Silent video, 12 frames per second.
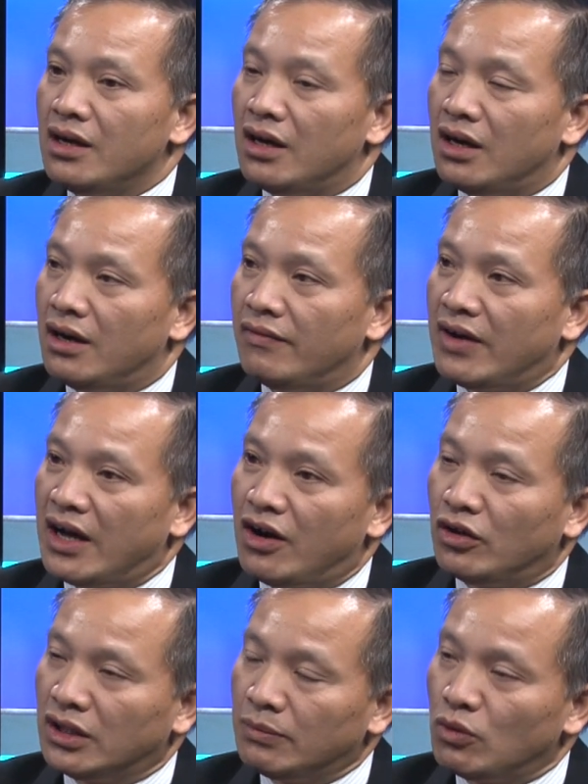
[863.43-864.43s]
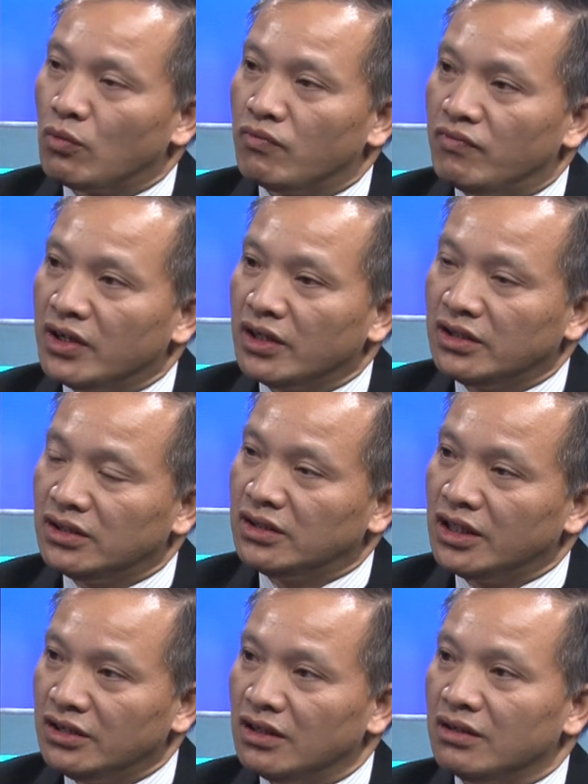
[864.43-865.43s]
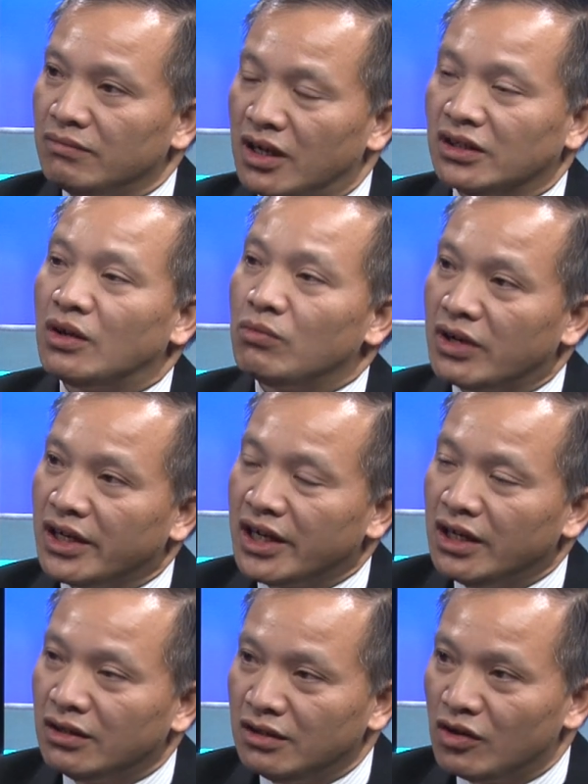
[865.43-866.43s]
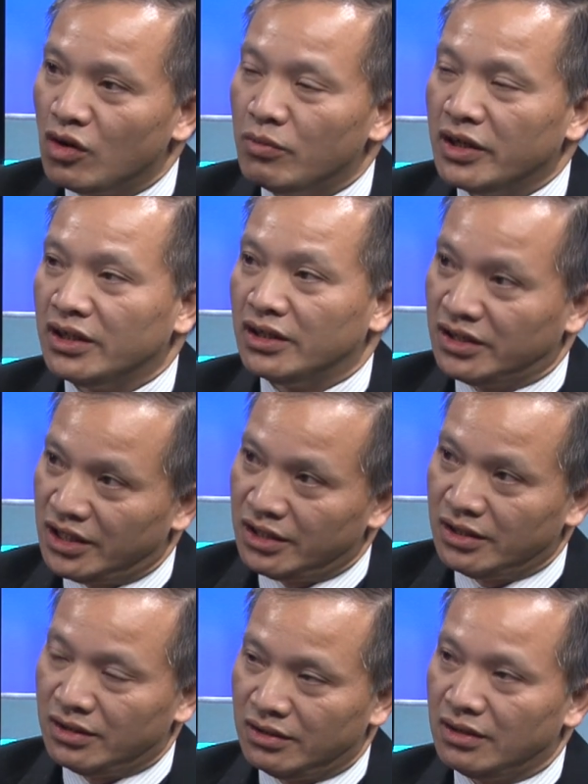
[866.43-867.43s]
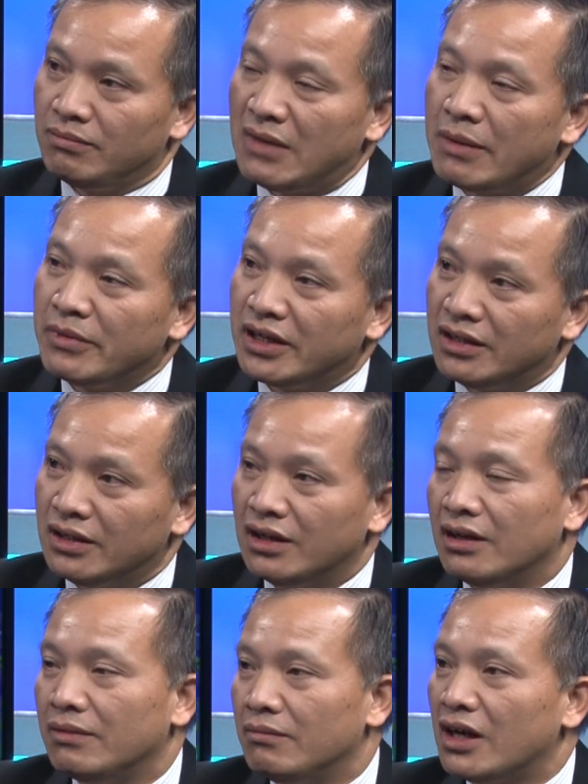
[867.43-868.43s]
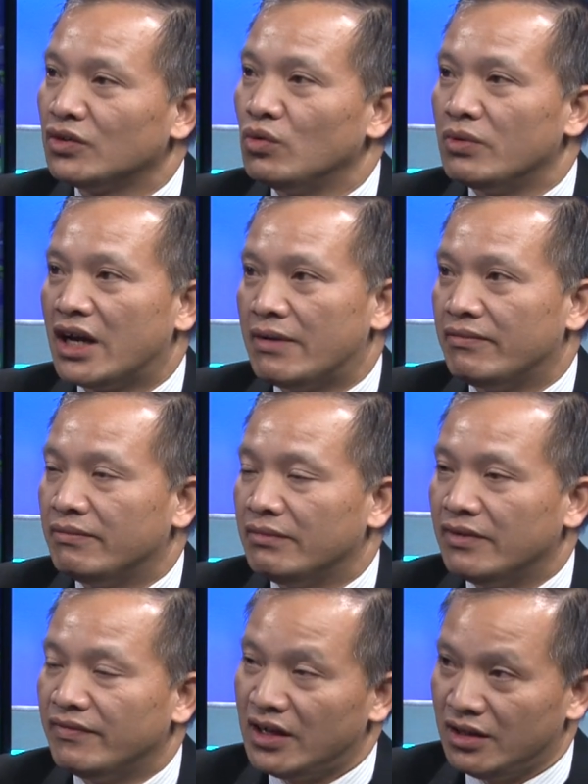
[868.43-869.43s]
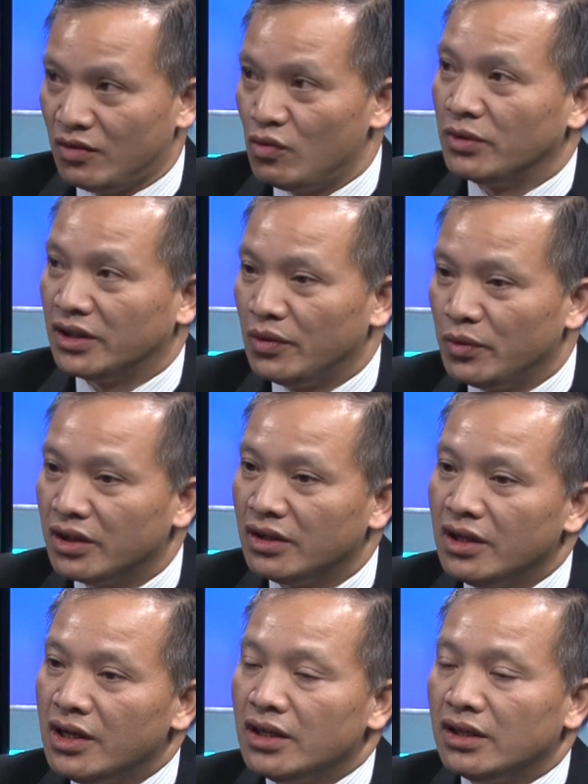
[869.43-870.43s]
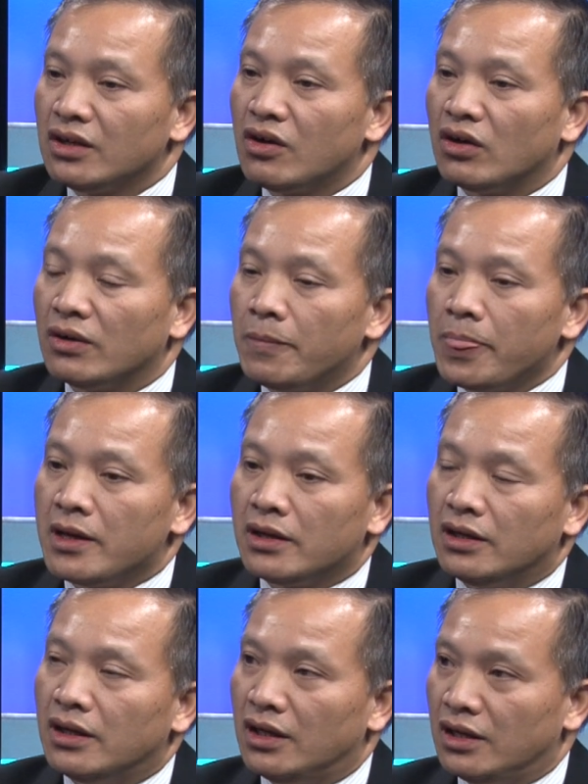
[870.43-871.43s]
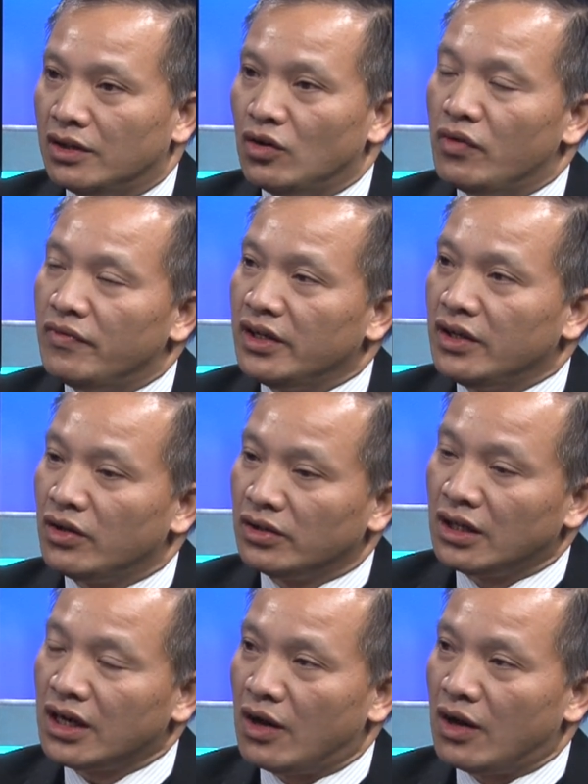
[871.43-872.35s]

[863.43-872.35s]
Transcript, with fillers: ờ, và họ tiếp tục vẫn xây dựng mở rộng cái cái lực lượng của mình ở trên ba miền ờ, Bắc Trung Nam và khu vực Tây Nguyên. Thế còn đối với tất cả